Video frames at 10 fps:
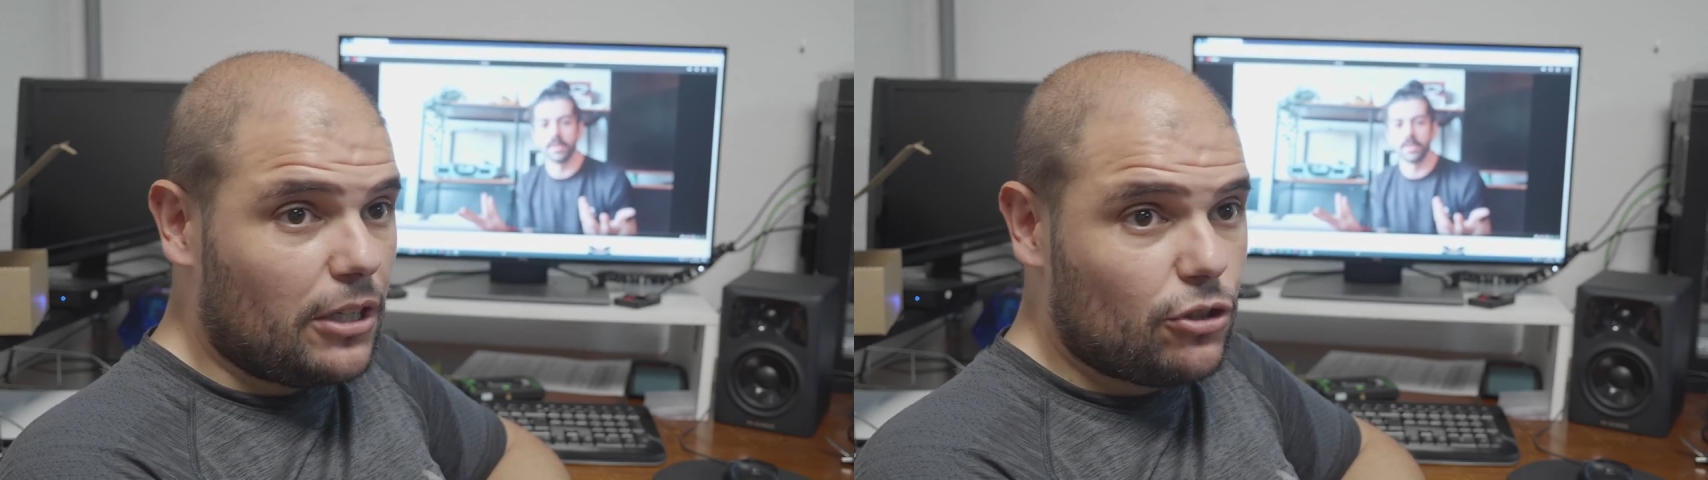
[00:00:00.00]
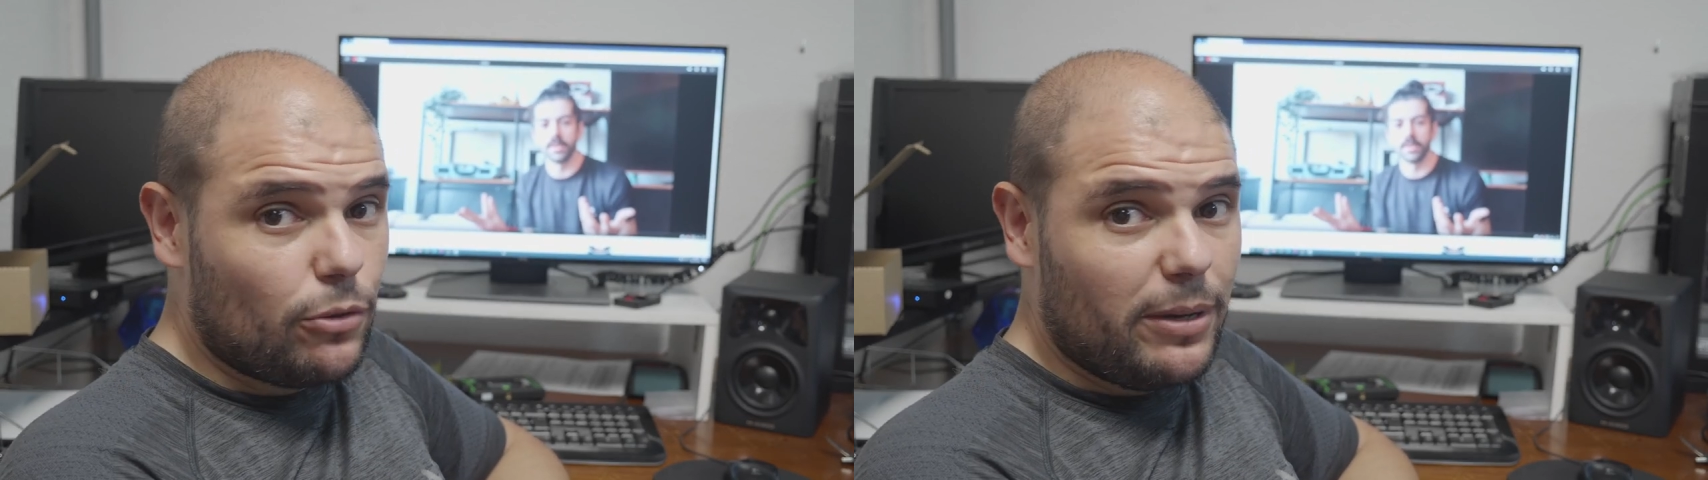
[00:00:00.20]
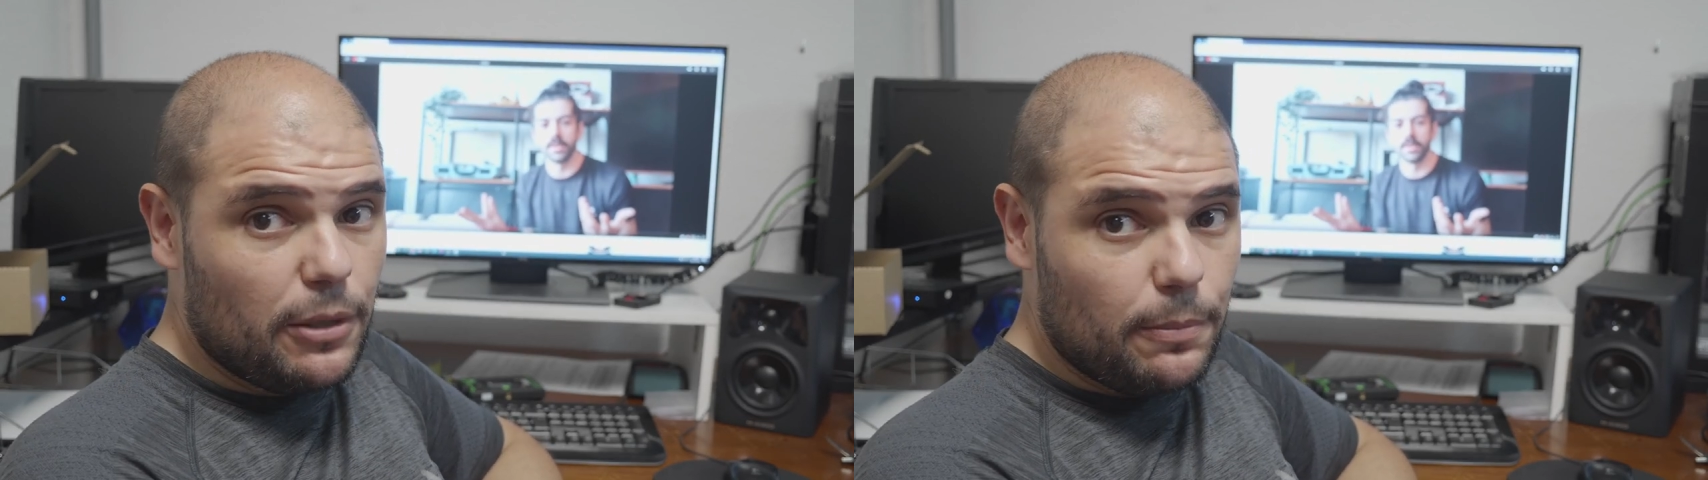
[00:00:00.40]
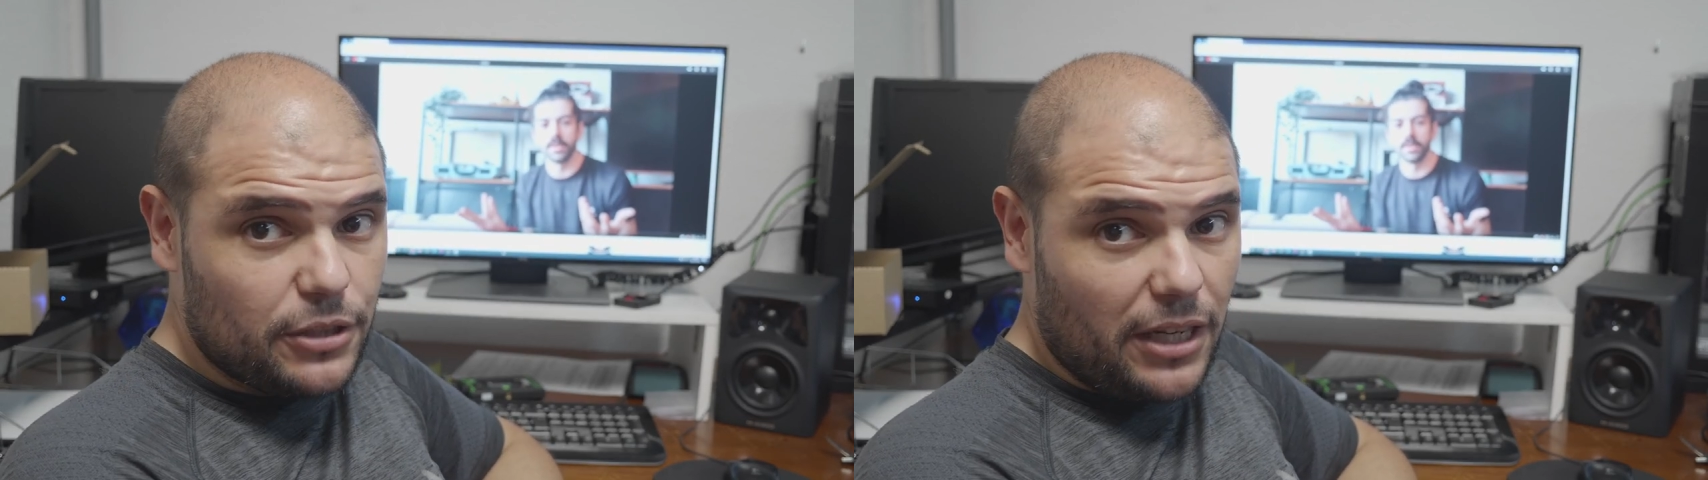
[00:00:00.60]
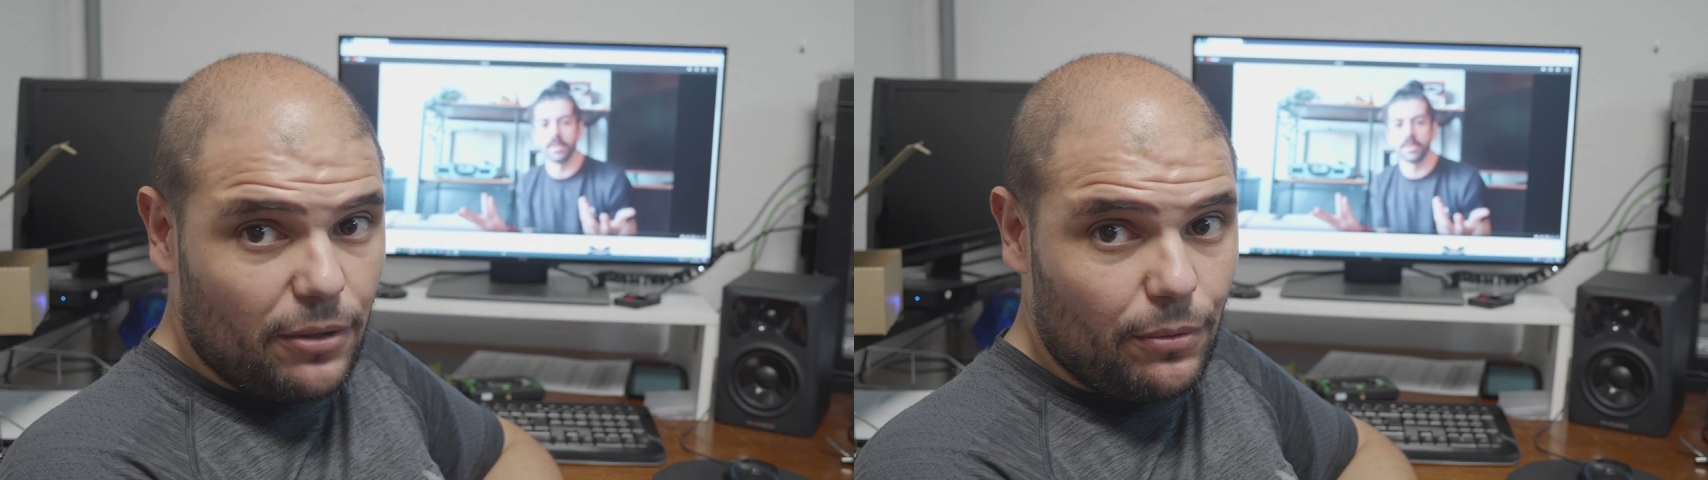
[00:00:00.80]
tan sobado,
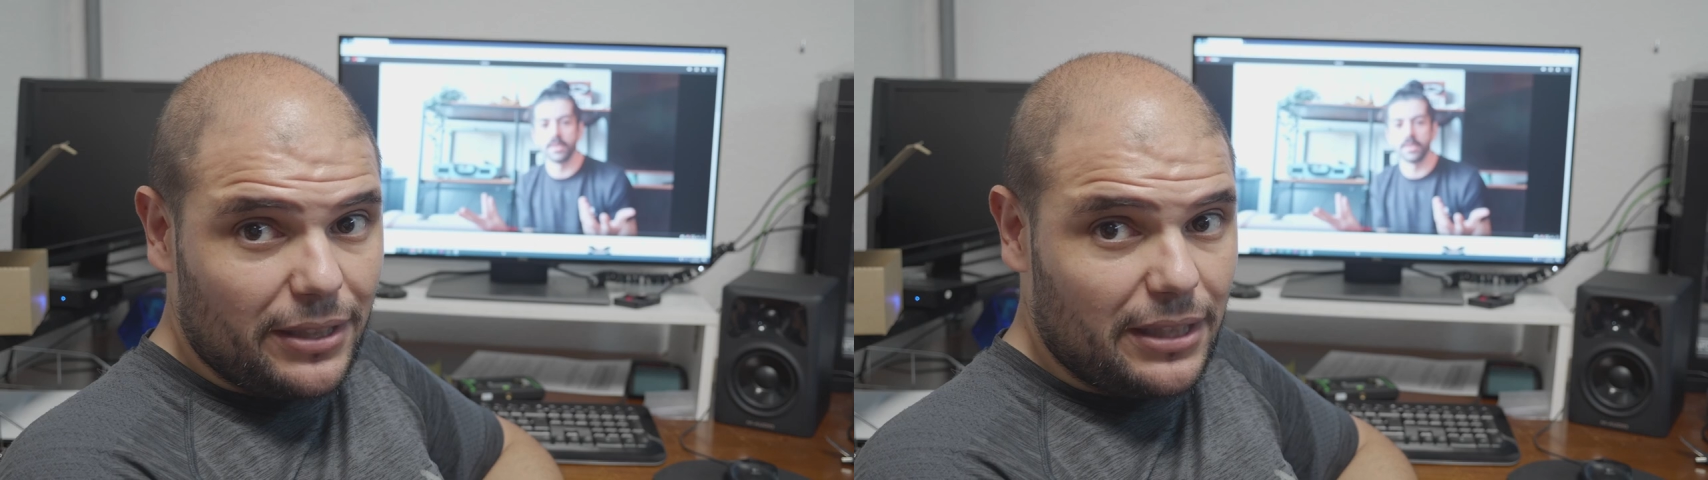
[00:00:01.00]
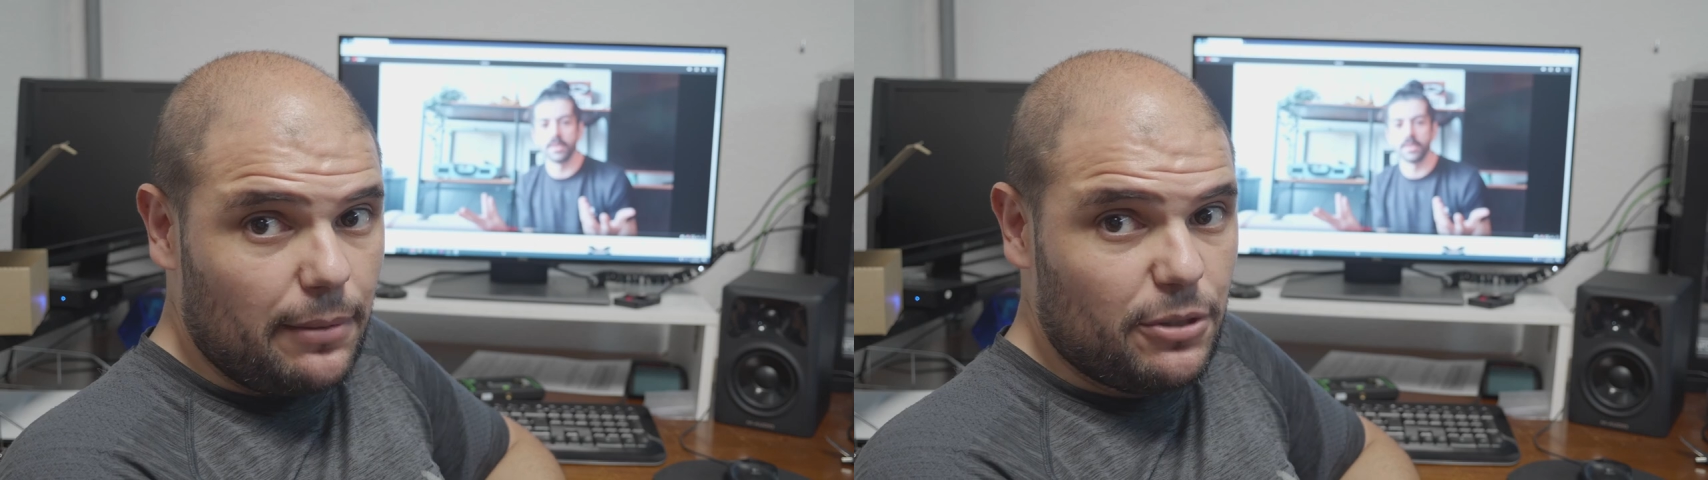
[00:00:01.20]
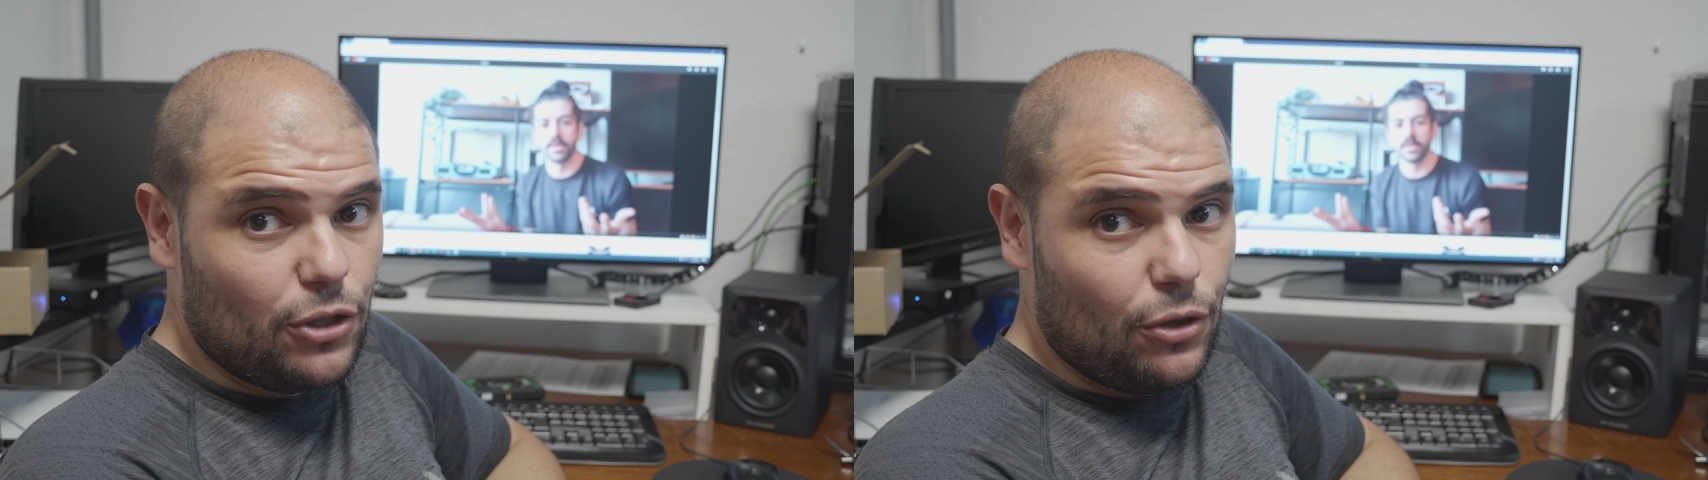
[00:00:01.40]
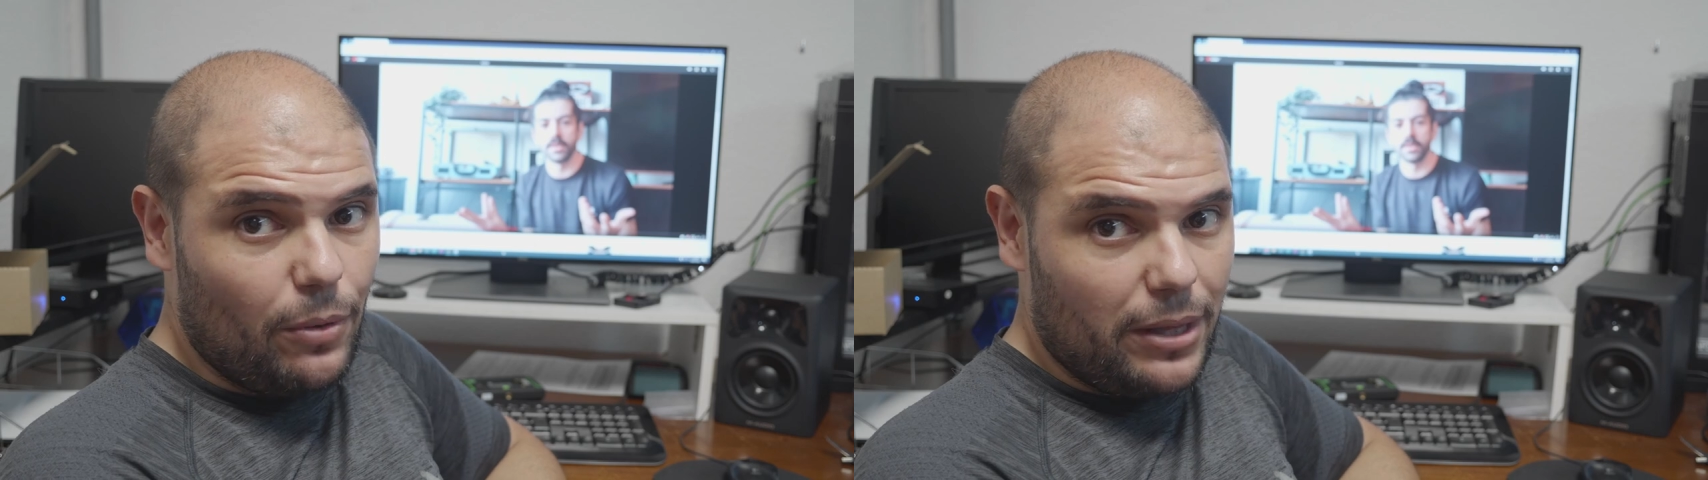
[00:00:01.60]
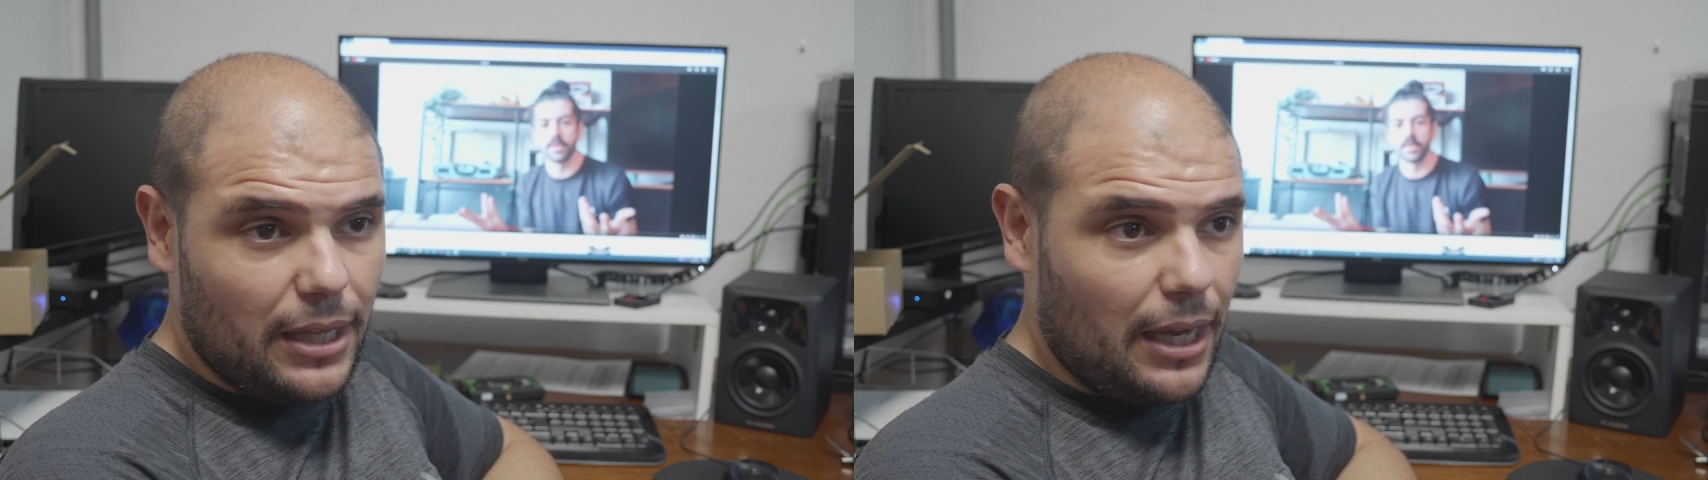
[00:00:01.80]
pues ya ninguna televisión
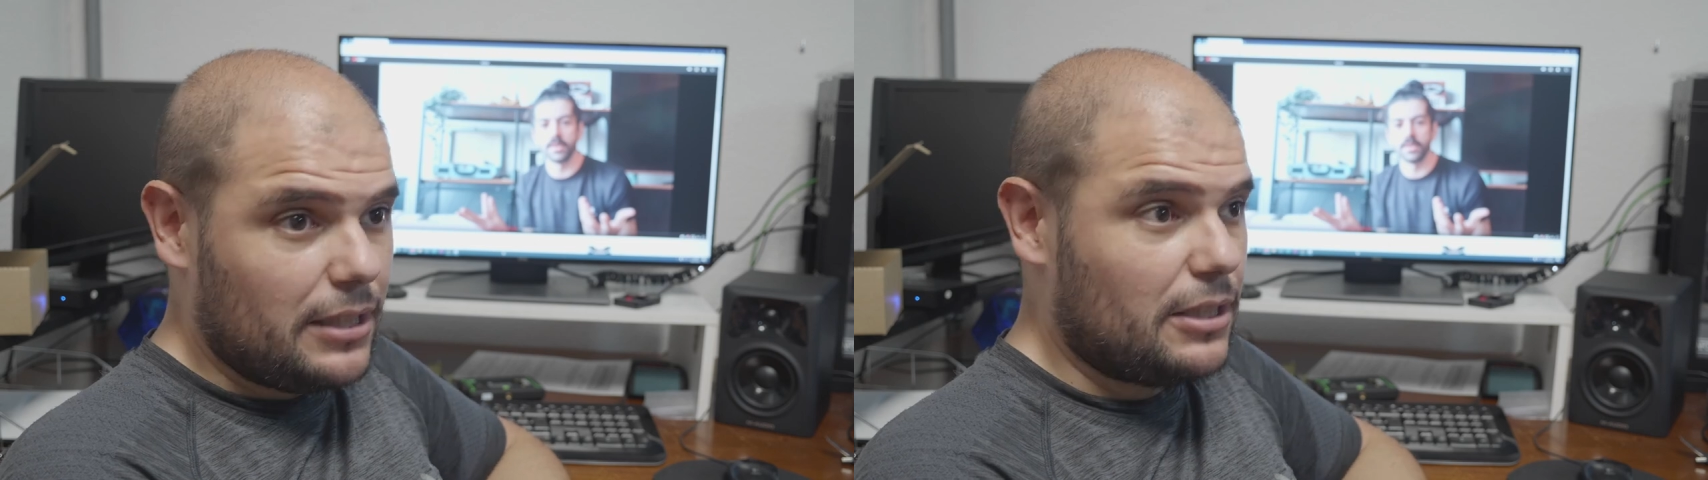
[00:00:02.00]
lo hacía.